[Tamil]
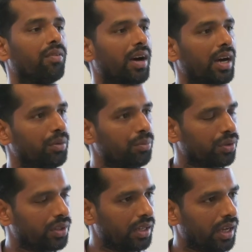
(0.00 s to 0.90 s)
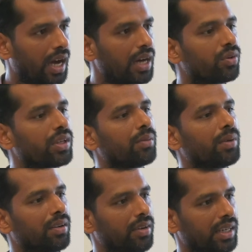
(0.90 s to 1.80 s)
வாழும்போது
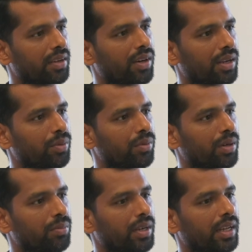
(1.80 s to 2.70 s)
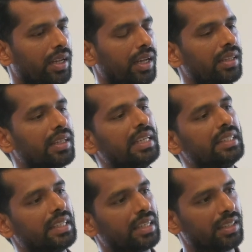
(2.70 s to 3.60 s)
ஆரோக்கியமான வாழ்க்கை வாழ முடியுமா அப்படின்னாக்கா அந்த
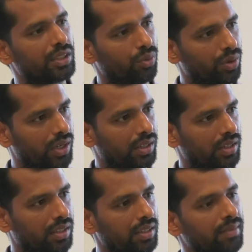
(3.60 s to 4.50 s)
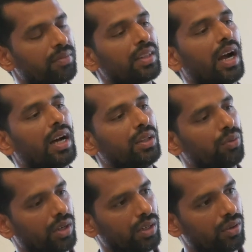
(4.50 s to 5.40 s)
எஞ்சியின் நெஞ்சு உள்ளே இருந்துக்கிட்டு அது
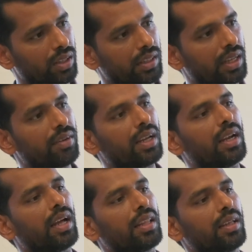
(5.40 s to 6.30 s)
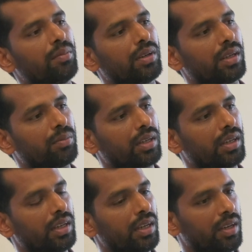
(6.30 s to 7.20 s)
உடலுக்குள்ளே தேவையில்லாத
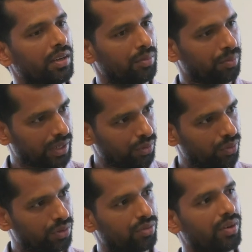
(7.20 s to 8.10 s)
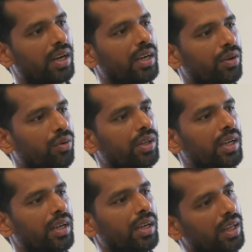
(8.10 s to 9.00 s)
நமக்கு பணம் கொடுத்து வாங்கின
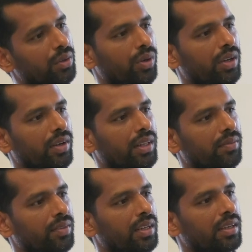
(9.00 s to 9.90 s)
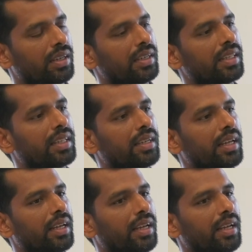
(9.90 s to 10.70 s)
நோயை அது உள்ளே வருது கிட்டத்தட்ட